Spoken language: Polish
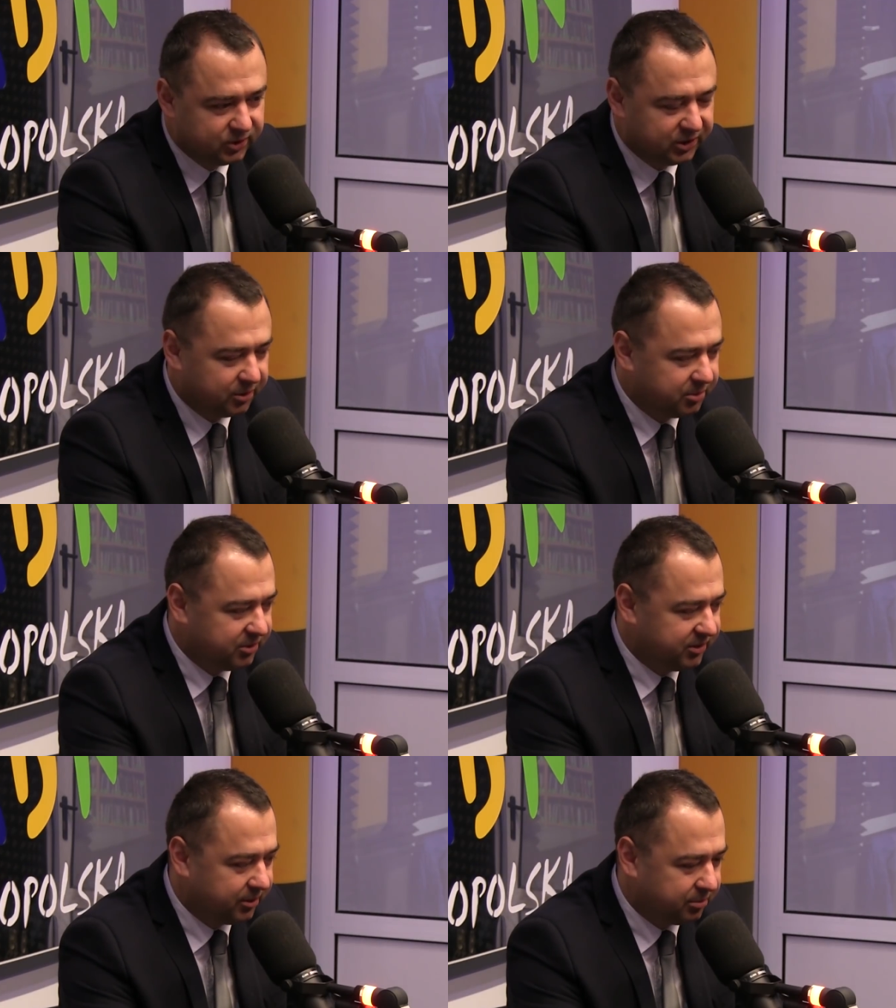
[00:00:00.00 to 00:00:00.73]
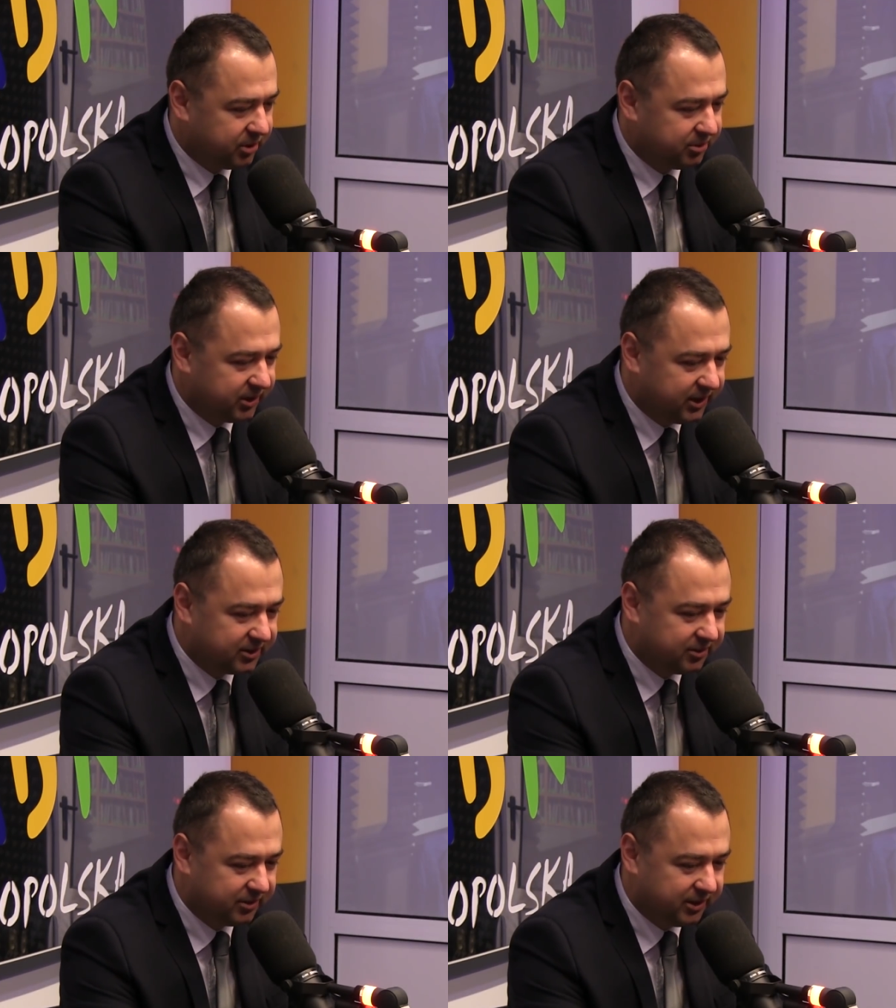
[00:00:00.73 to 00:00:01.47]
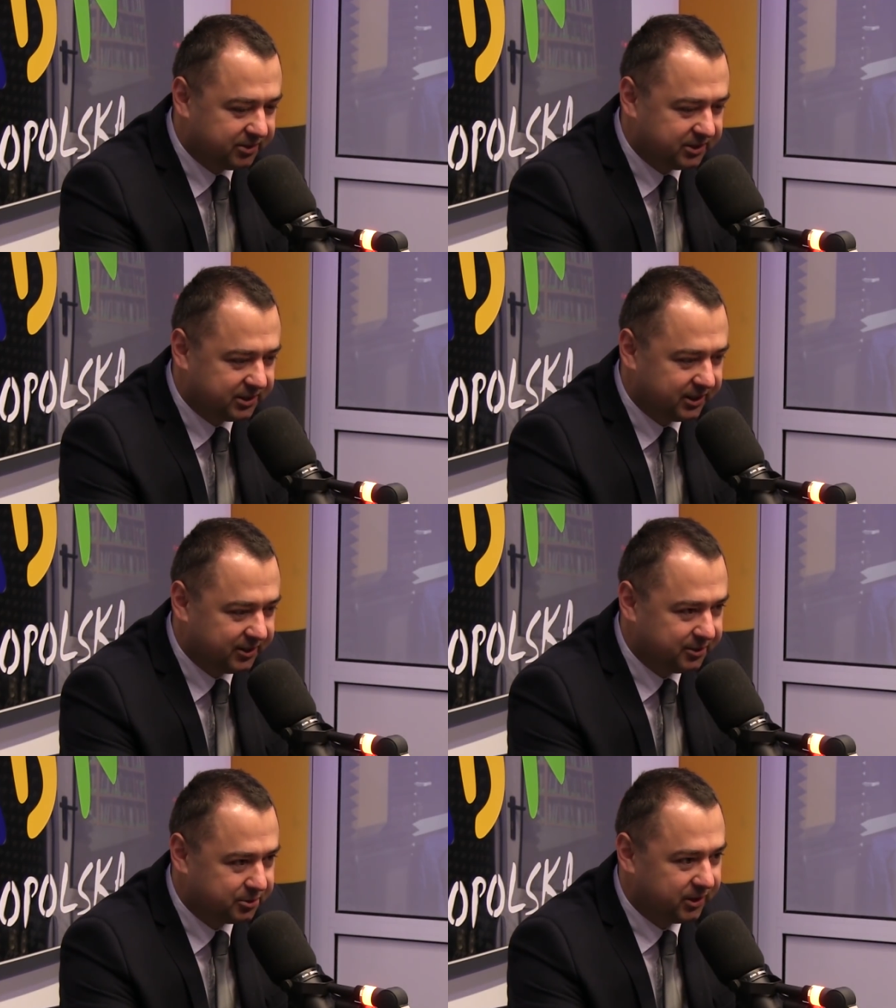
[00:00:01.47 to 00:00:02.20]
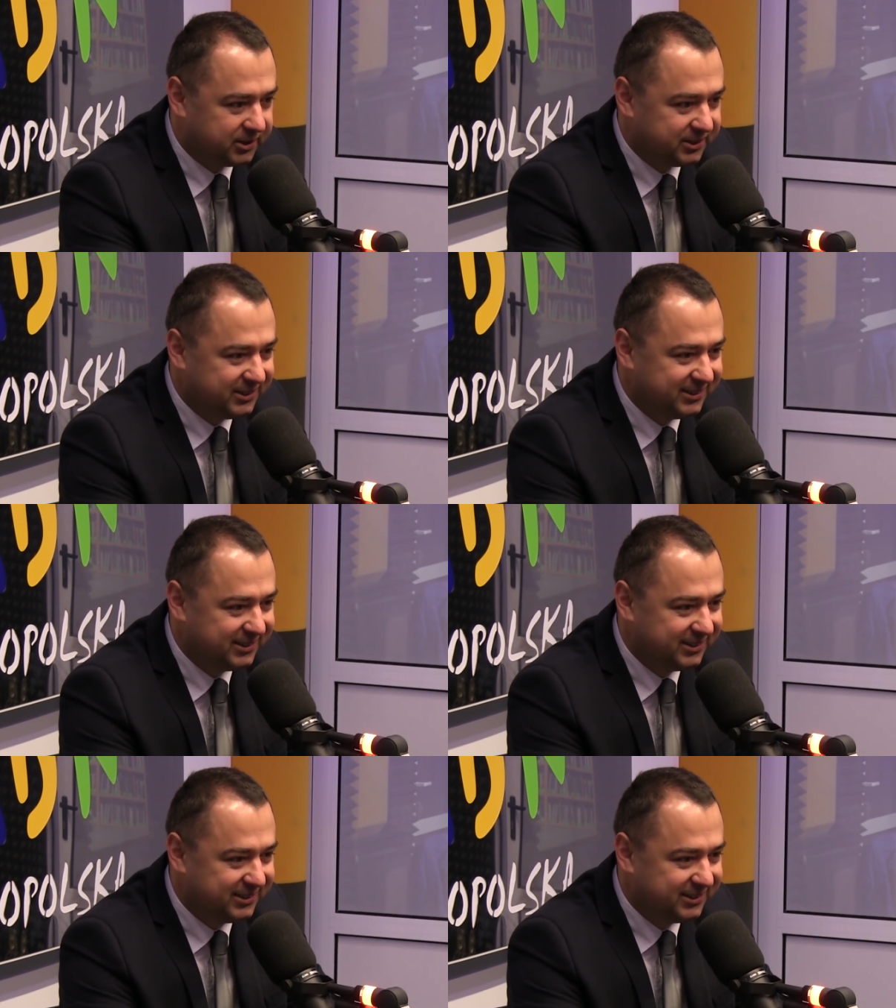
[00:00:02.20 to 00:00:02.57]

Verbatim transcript: Dzień dobry, witam panią redaktor, witam wszystkich radiosłuchaczy.